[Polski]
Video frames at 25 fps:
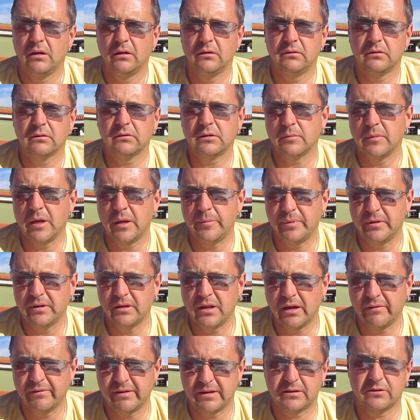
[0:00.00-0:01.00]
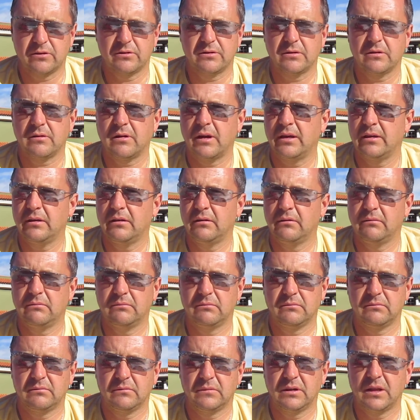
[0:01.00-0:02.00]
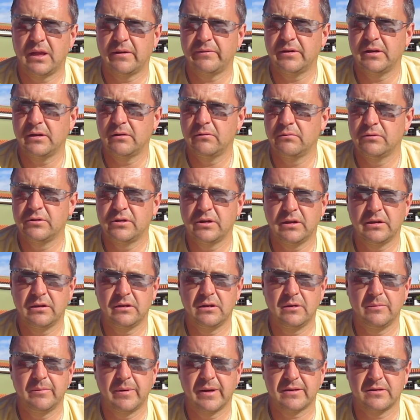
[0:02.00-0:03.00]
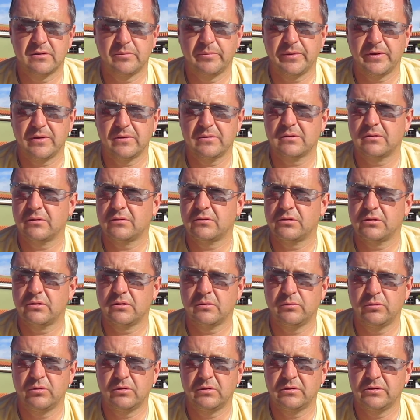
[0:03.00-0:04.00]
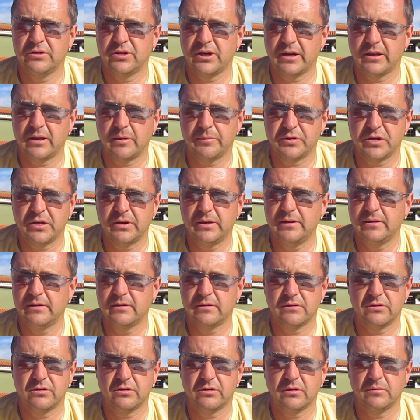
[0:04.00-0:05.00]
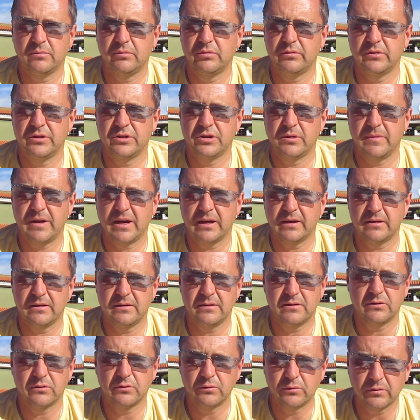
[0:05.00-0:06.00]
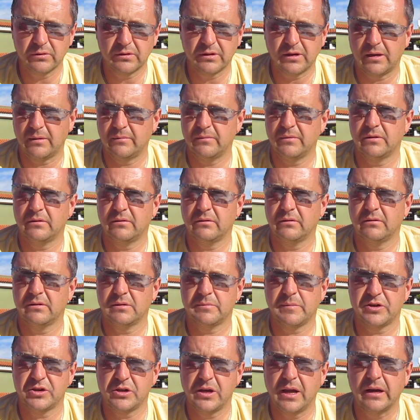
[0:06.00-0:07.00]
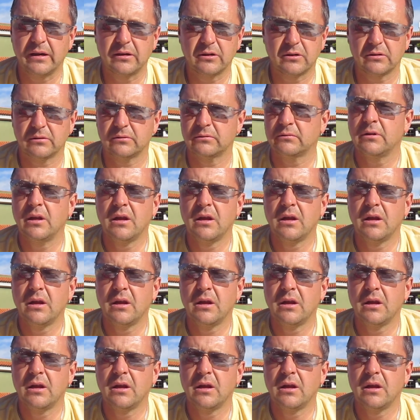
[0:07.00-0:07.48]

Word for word: to tym lepiej dla Was, drodzy kochani. Dawniej ludzie jedli bardzo prosto, czy to były ziarna pszenicy, czy to były ziemniaki z jogurtem, e, z maślanką.